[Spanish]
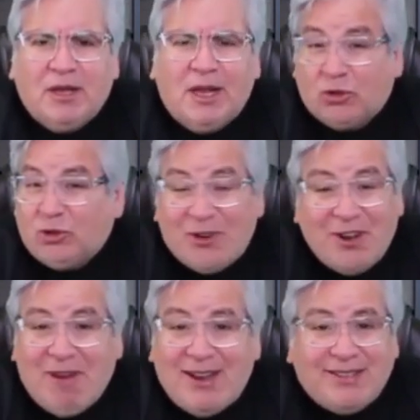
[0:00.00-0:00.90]
El doctor
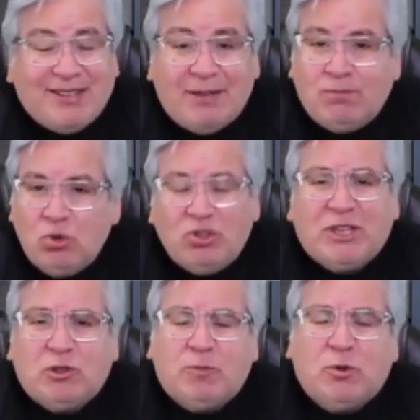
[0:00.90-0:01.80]
Nevares en
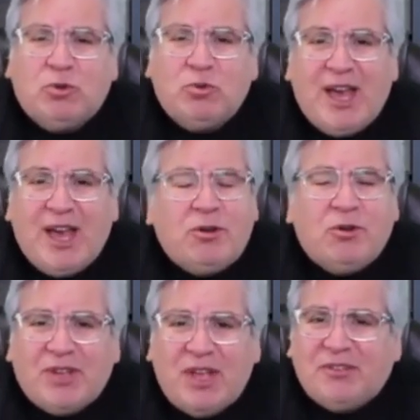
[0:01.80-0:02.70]
muchas oportunidades
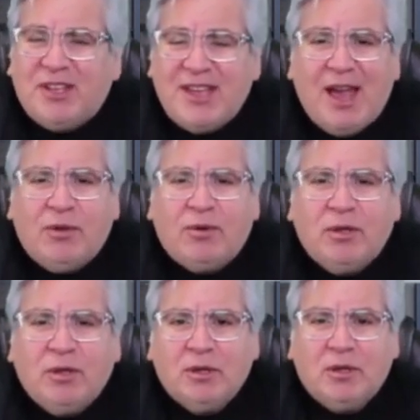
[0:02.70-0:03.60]
nos ha enseñado